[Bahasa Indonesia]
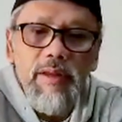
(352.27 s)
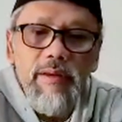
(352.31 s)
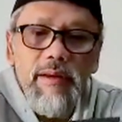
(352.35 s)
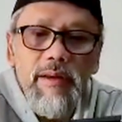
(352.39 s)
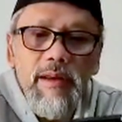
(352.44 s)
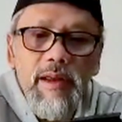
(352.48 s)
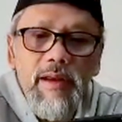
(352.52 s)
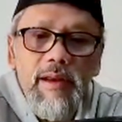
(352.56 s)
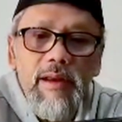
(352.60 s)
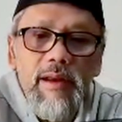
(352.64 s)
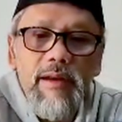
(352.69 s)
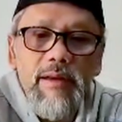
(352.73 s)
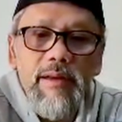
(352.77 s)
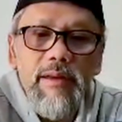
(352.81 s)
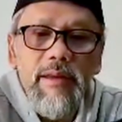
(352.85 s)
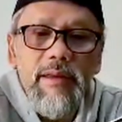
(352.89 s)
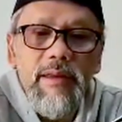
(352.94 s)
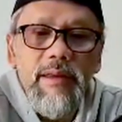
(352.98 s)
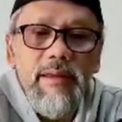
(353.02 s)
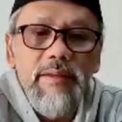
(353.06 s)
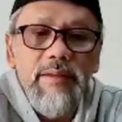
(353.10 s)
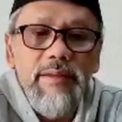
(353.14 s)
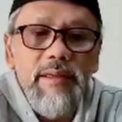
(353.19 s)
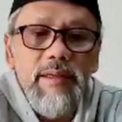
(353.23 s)
Jadi ada
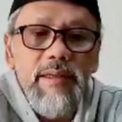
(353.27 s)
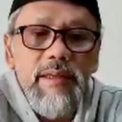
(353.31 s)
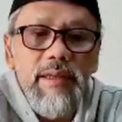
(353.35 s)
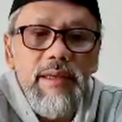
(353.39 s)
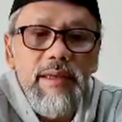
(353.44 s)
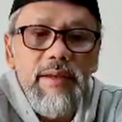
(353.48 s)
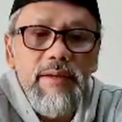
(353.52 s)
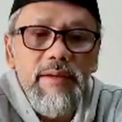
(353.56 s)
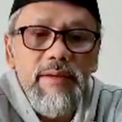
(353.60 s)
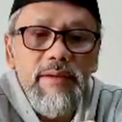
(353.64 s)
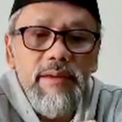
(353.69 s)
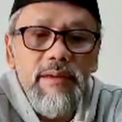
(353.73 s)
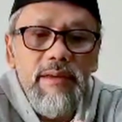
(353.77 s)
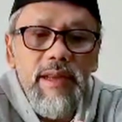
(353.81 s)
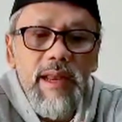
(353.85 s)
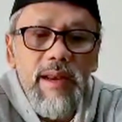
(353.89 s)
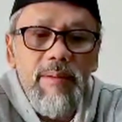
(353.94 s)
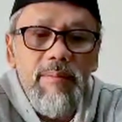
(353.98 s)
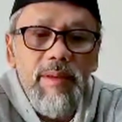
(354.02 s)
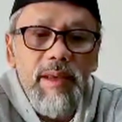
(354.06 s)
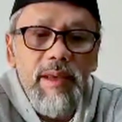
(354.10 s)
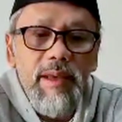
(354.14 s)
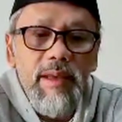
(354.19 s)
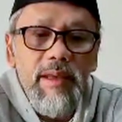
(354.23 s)
di sini
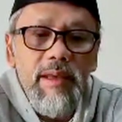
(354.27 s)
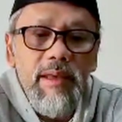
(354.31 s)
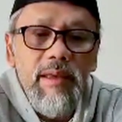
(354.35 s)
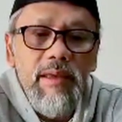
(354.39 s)
dalamnya